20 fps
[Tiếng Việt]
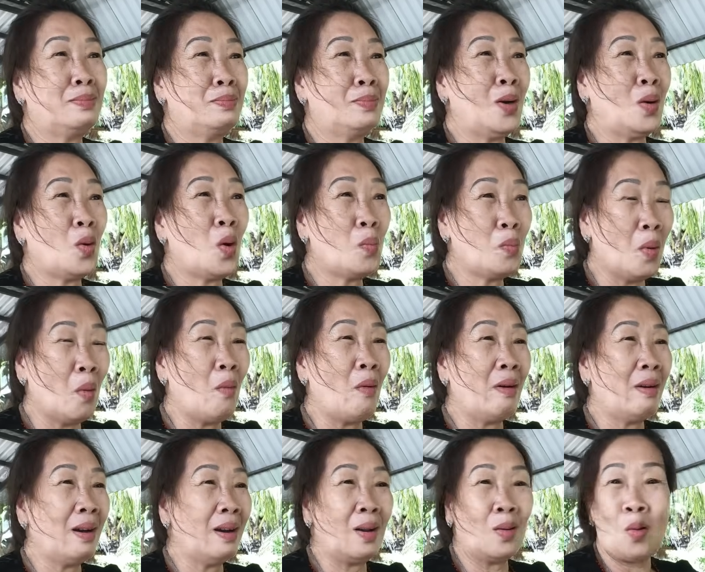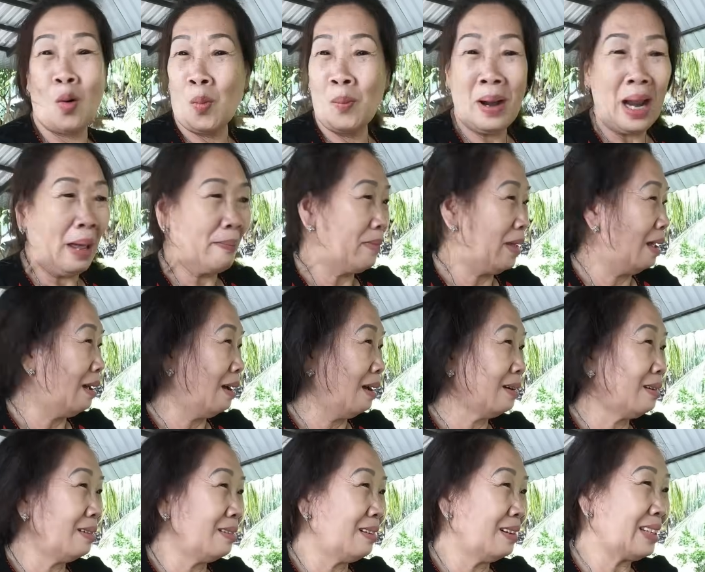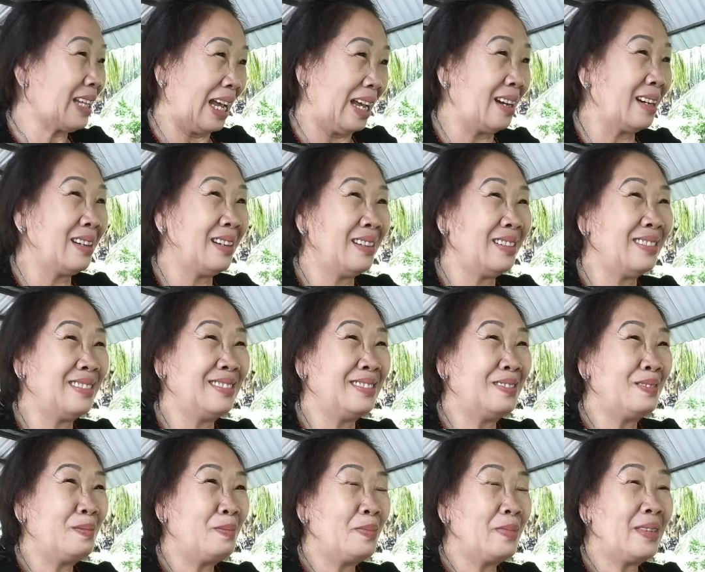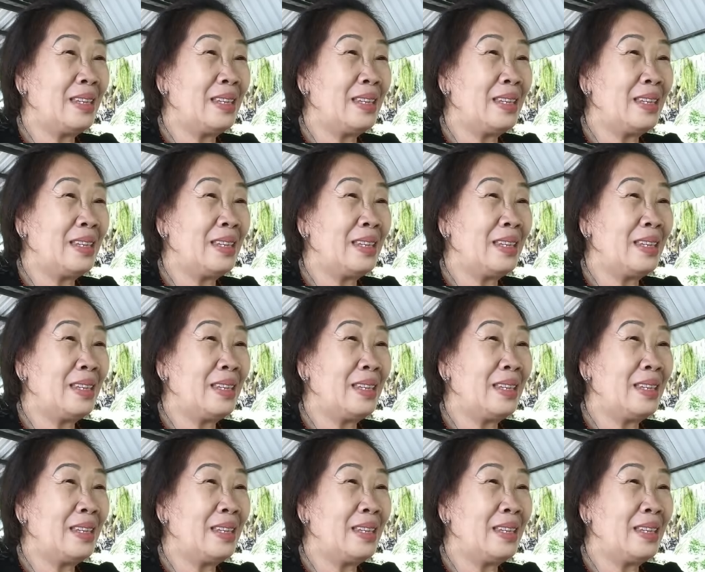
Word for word: mà cô buồn rồi là cô không làm gì hết nó à. thiệt á à.